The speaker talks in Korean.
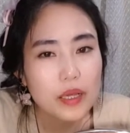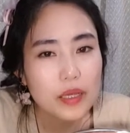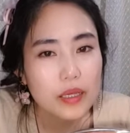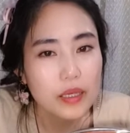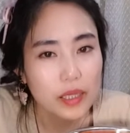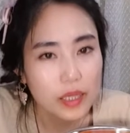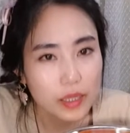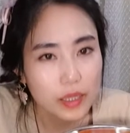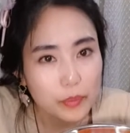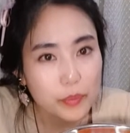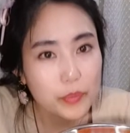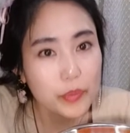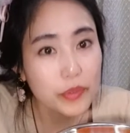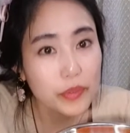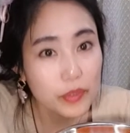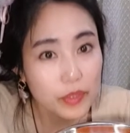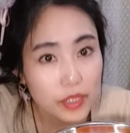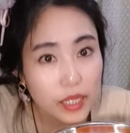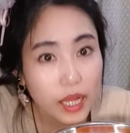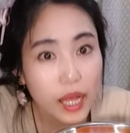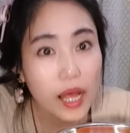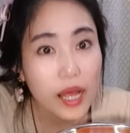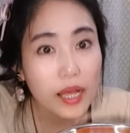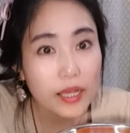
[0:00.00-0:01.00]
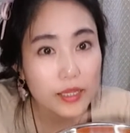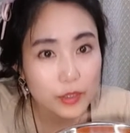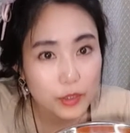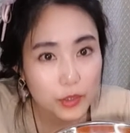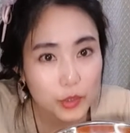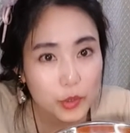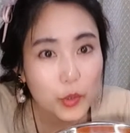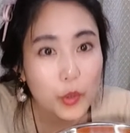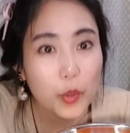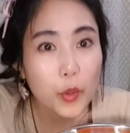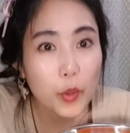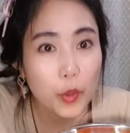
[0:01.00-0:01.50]
깊은 산
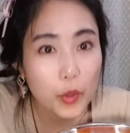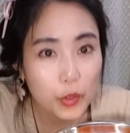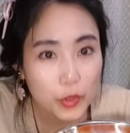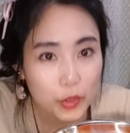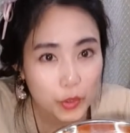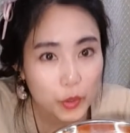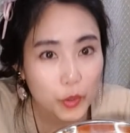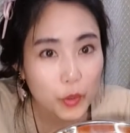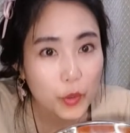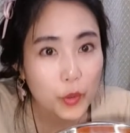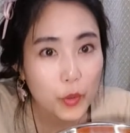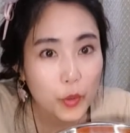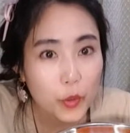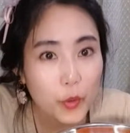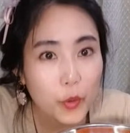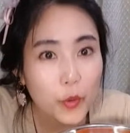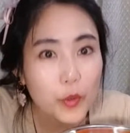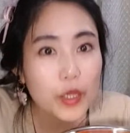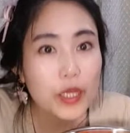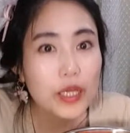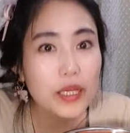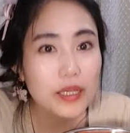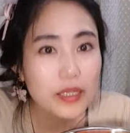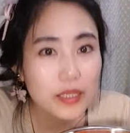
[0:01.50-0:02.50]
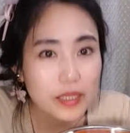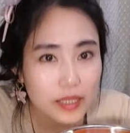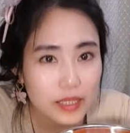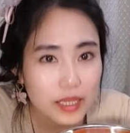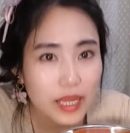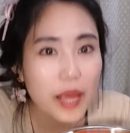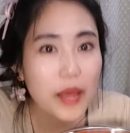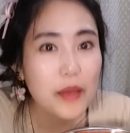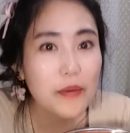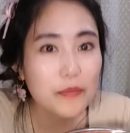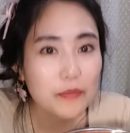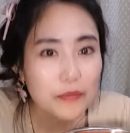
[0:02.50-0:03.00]
속
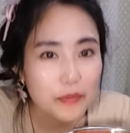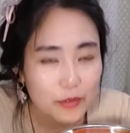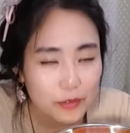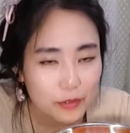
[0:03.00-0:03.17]
요리쌤